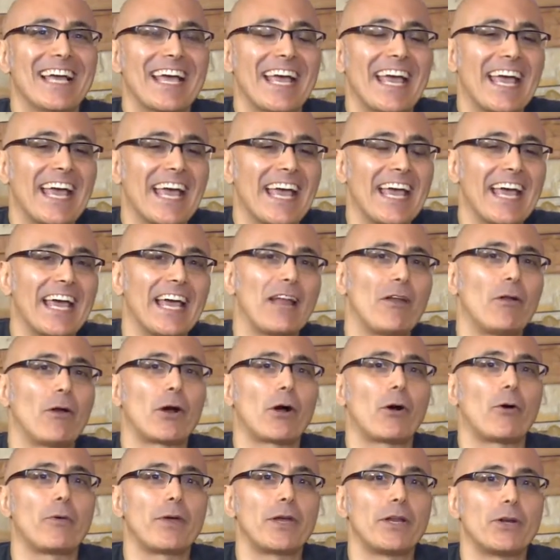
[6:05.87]
Eh,
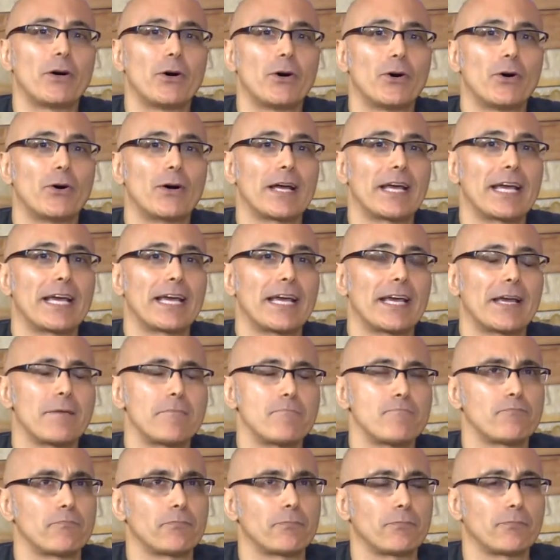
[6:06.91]
luego vino
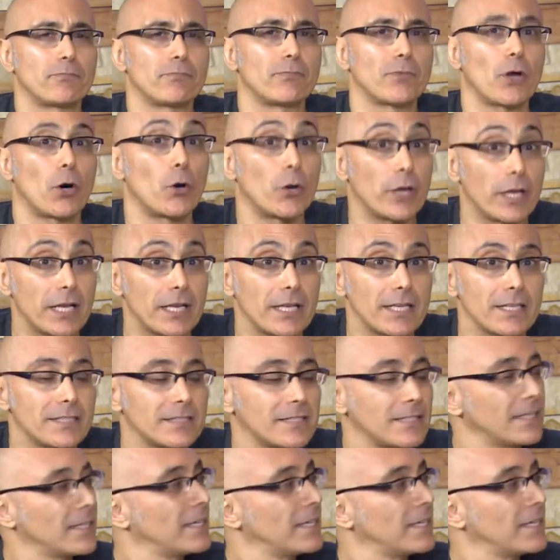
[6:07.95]
em, Oniris,